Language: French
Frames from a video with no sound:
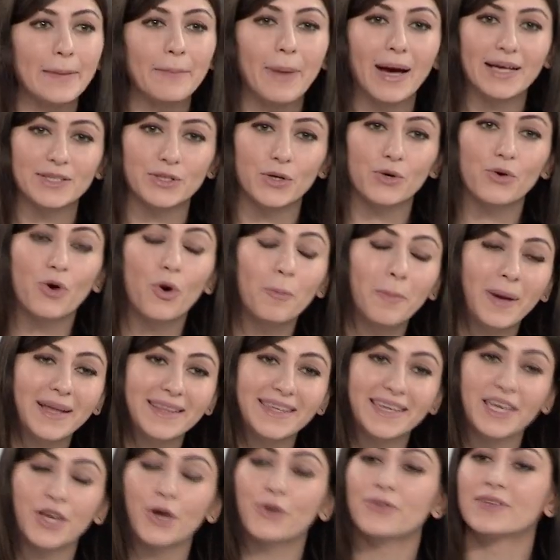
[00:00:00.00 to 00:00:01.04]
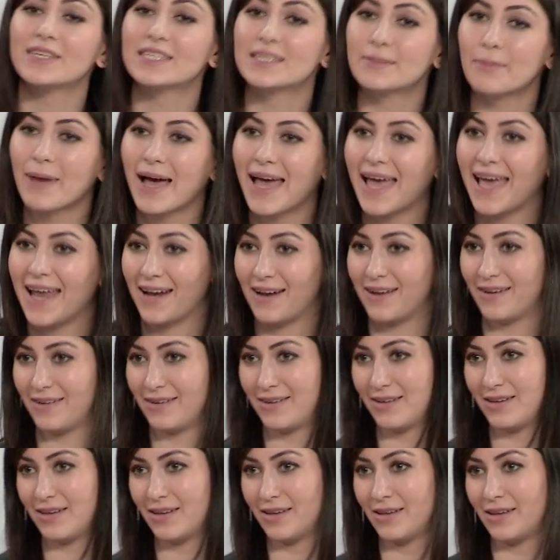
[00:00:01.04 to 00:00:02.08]
par son compatriote Ismaël,
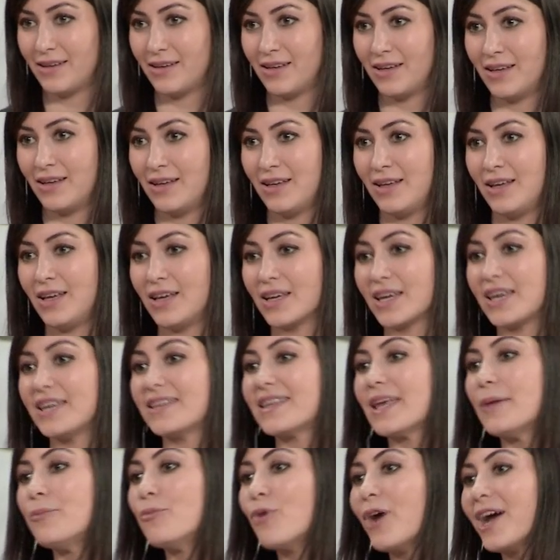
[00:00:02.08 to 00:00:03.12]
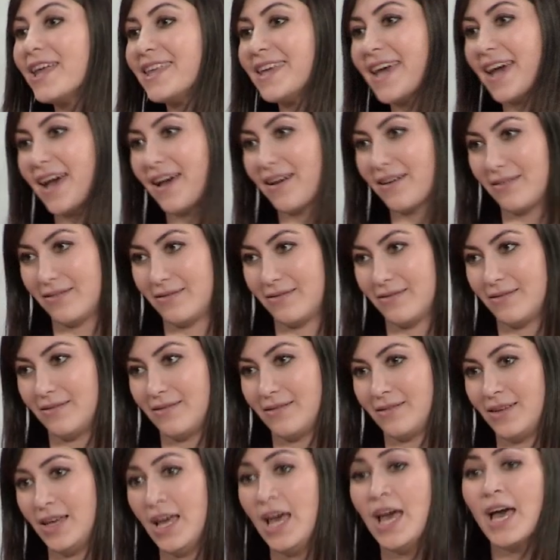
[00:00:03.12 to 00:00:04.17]
qui témoigna,
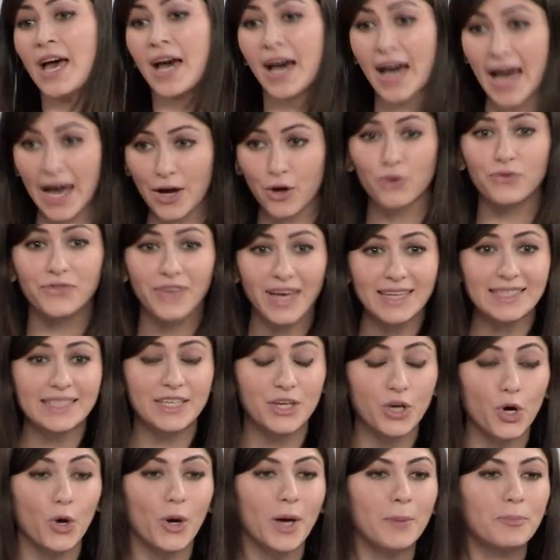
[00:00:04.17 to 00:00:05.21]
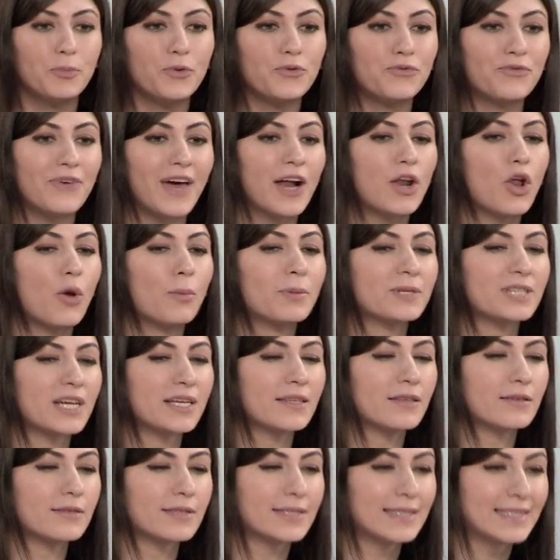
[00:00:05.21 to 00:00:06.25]
raconta ce qui aurait pu faire l'objet
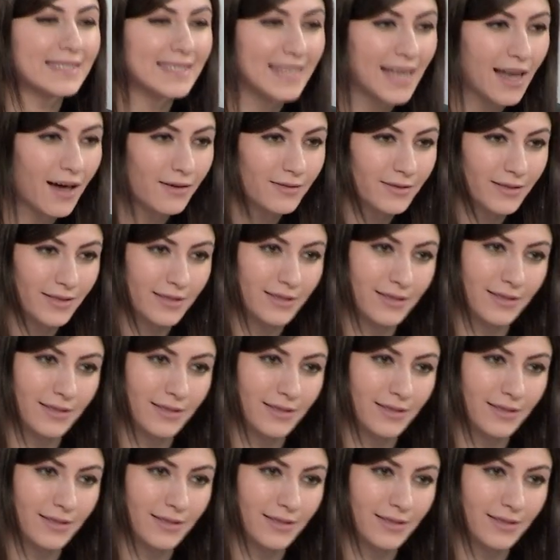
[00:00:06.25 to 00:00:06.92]
d'un silence.